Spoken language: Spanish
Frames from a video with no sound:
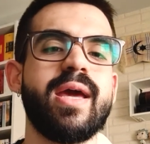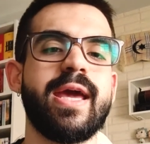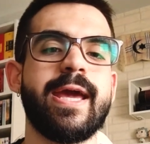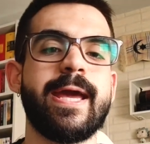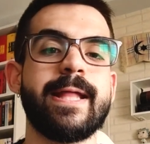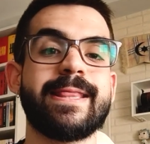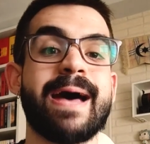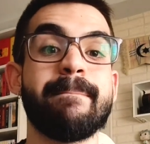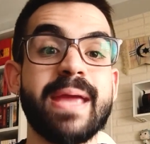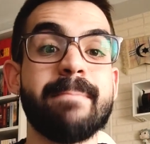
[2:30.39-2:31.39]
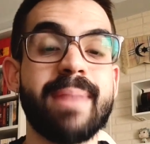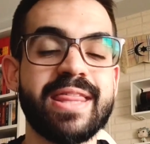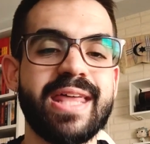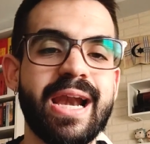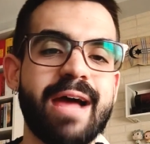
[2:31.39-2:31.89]
eh, también va a
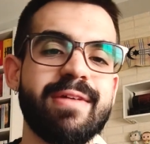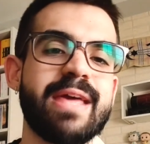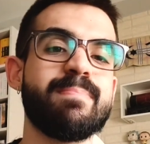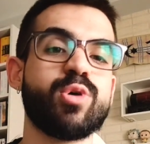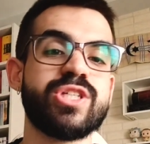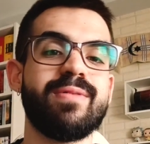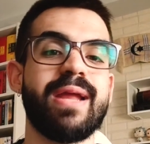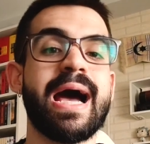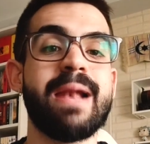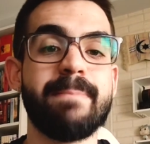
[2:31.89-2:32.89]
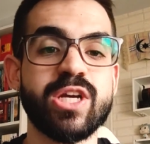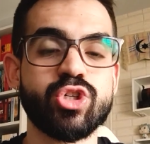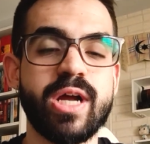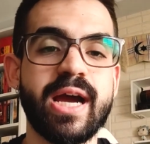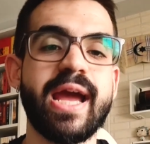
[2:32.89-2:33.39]
hacerle la vida imposible al
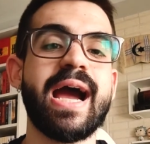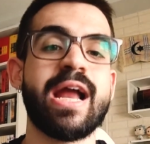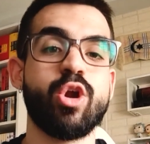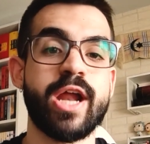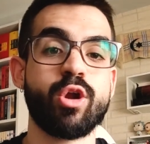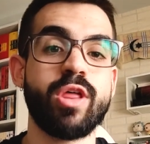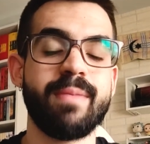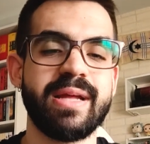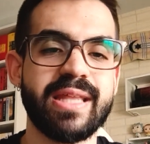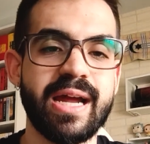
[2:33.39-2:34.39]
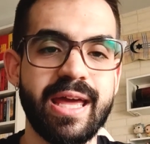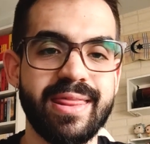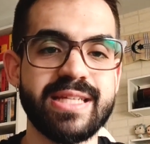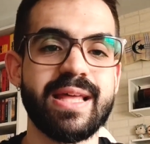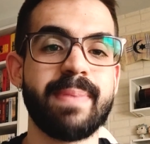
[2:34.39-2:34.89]
personaje a lo largo del metraje
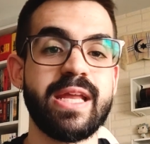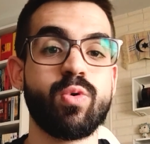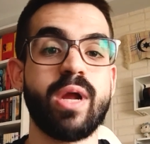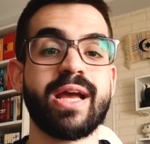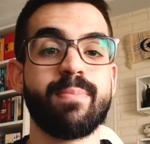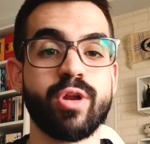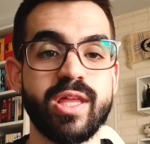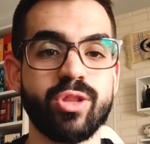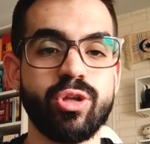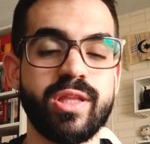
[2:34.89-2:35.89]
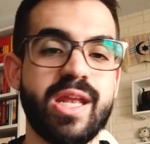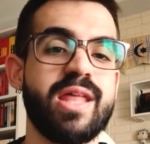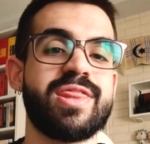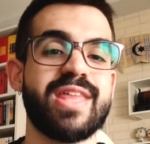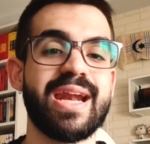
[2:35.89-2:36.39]
de esta película, que por cierto
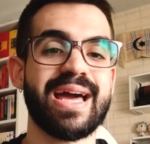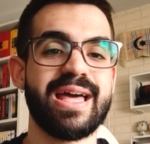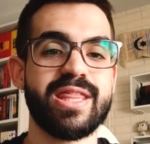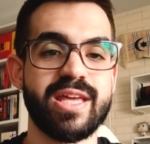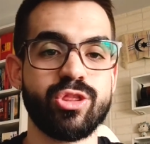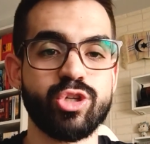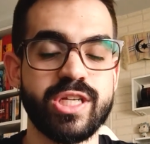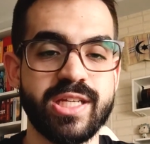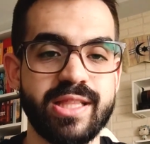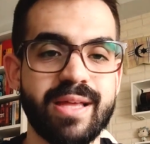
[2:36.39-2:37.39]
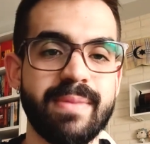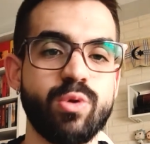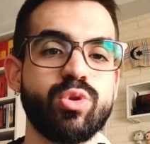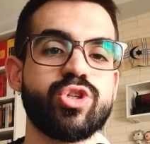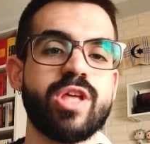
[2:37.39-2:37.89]
tiene cerca de 160
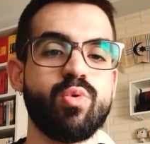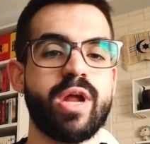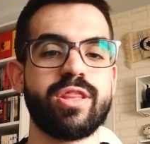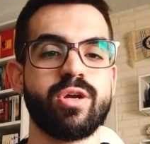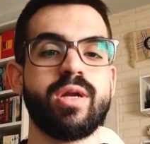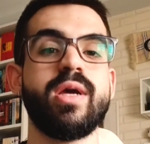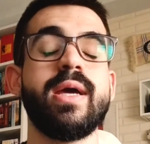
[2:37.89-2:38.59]
minutos de duración.